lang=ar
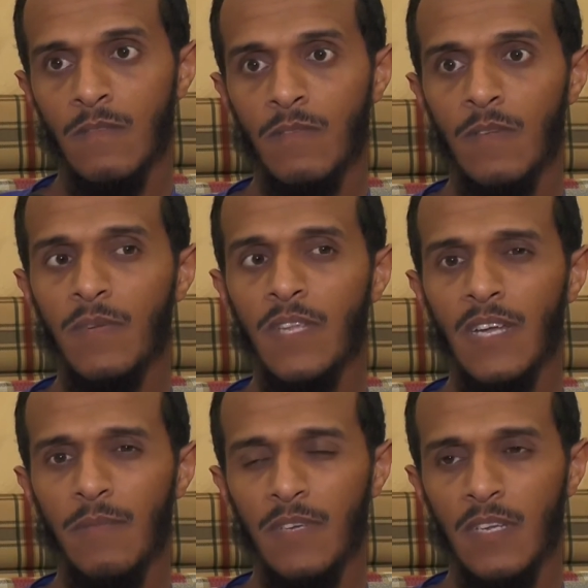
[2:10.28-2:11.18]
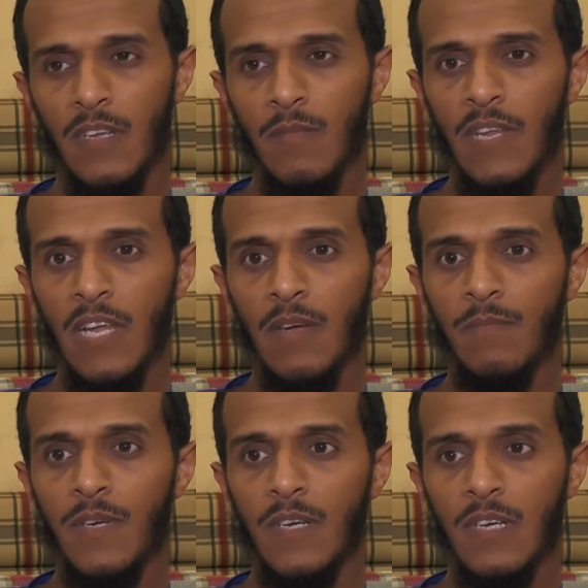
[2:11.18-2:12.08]
في البداية يمكن
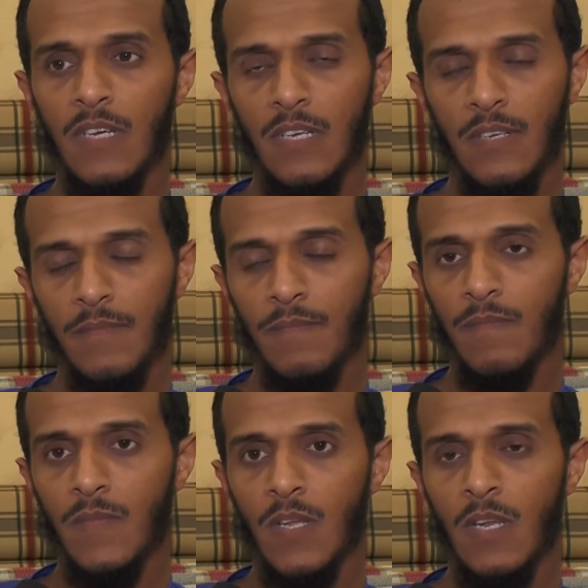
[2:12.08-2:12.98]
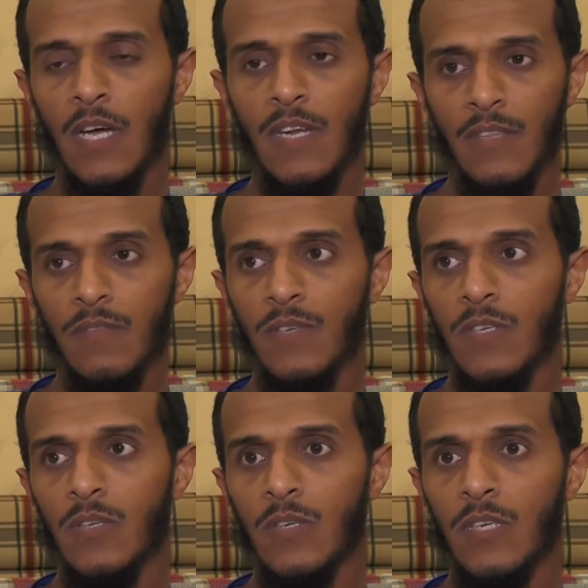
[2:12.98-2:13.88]
الملعب آه، العرض في
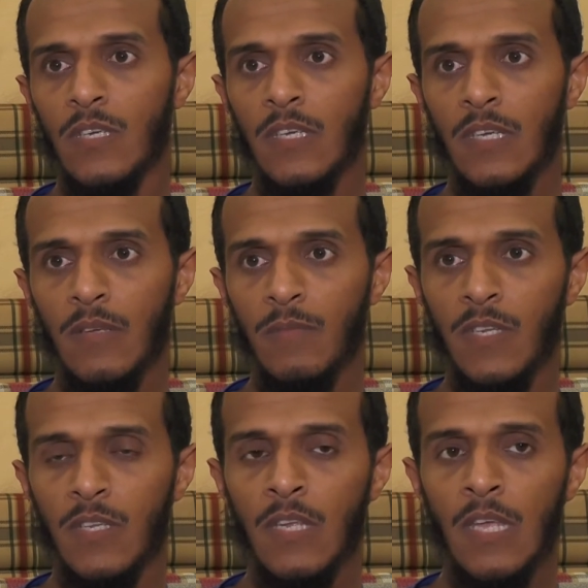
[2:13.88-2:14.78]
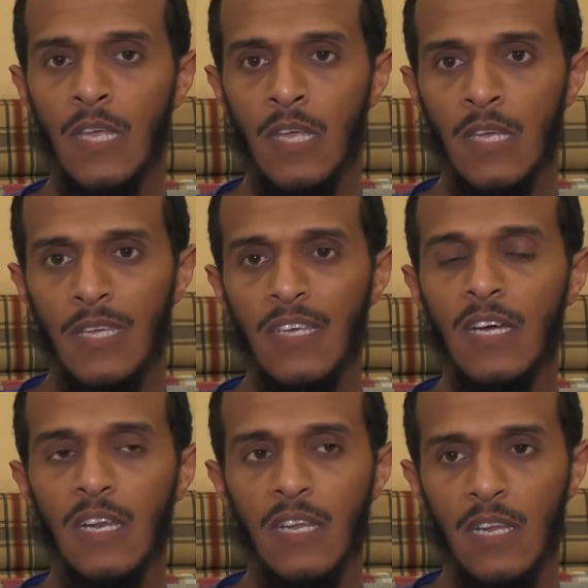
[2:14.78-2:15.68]
يمكن
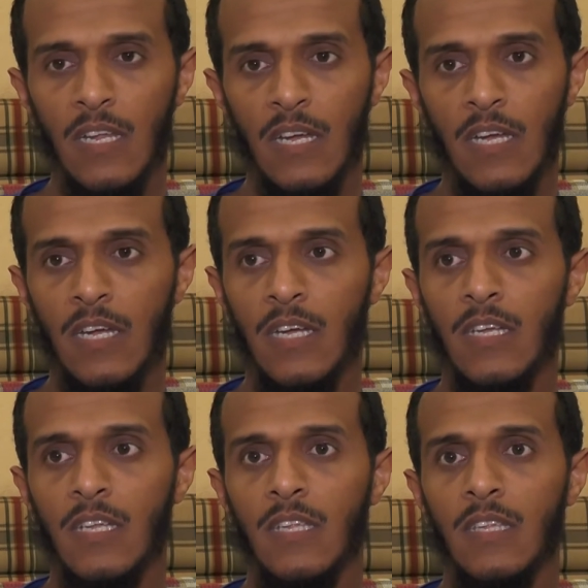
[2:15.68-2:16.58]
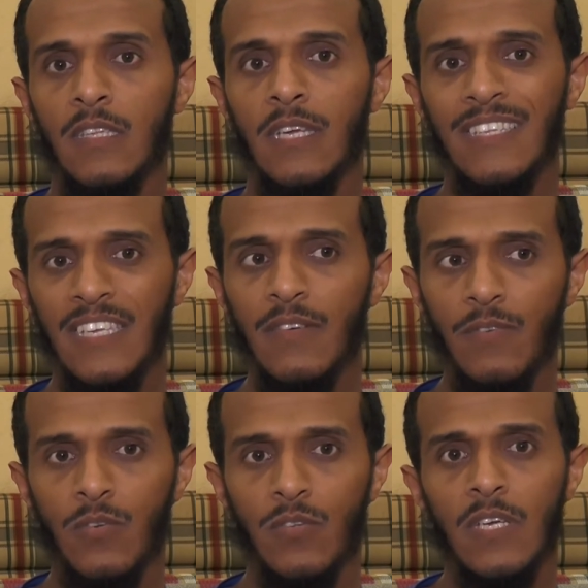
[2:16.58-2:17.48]
يقلل التكتيك في
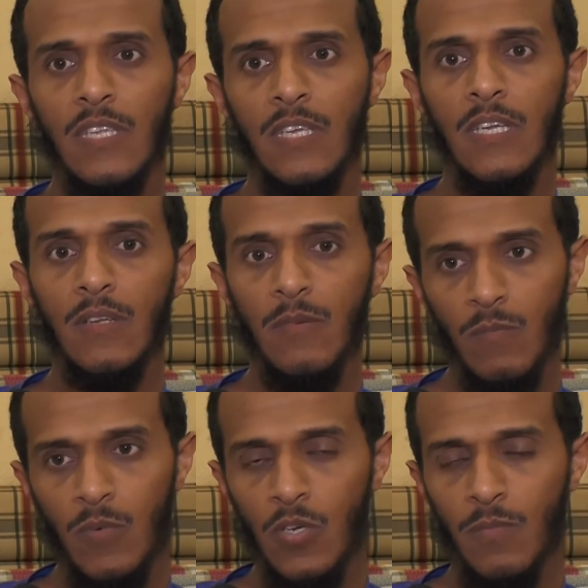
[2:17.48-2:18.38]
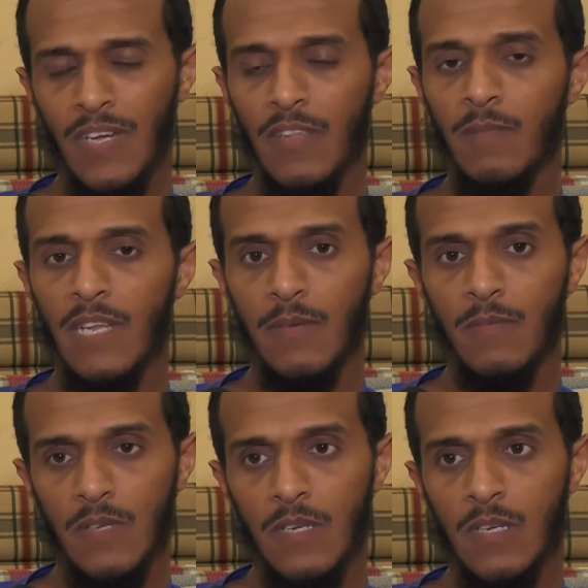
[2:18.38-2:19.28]
النص أكثر بحكم عرض الملعب
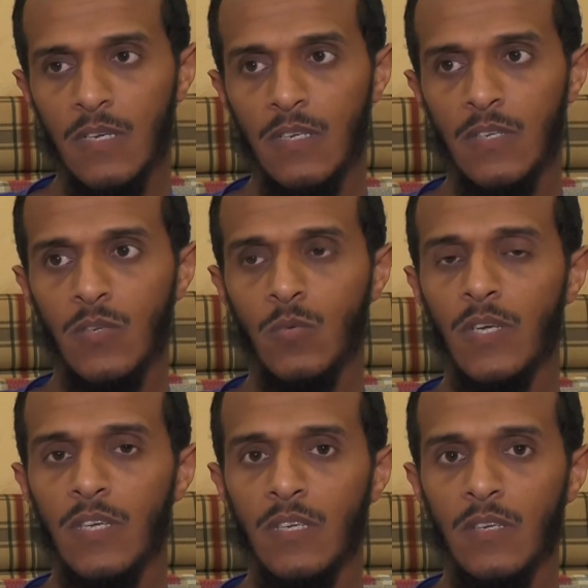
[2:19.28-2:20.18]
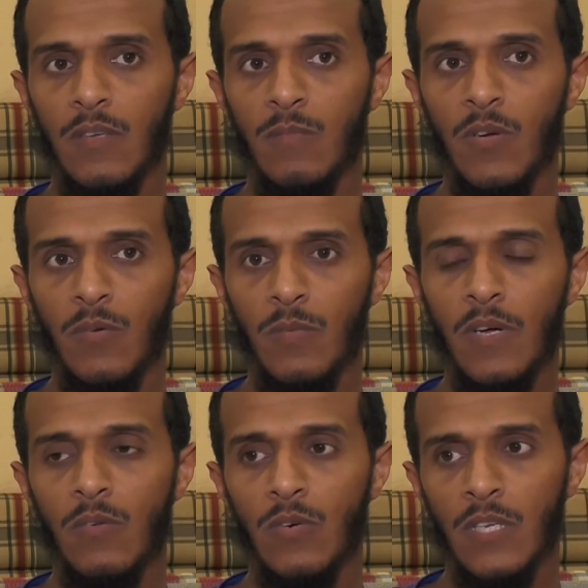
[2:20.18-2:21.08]
شوي ما هو
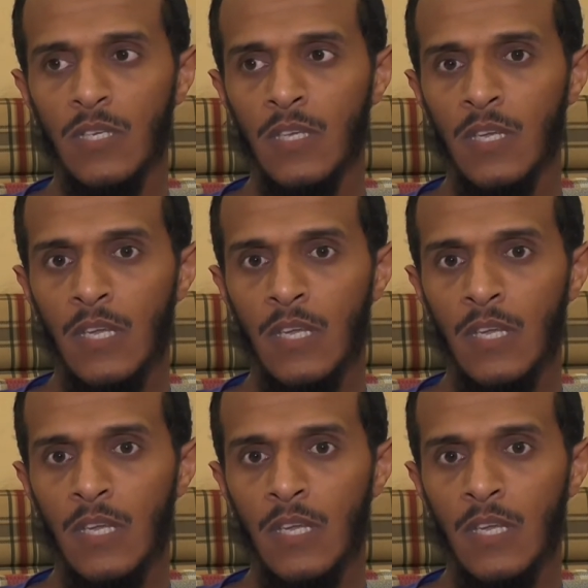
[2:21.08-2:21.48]
قانوني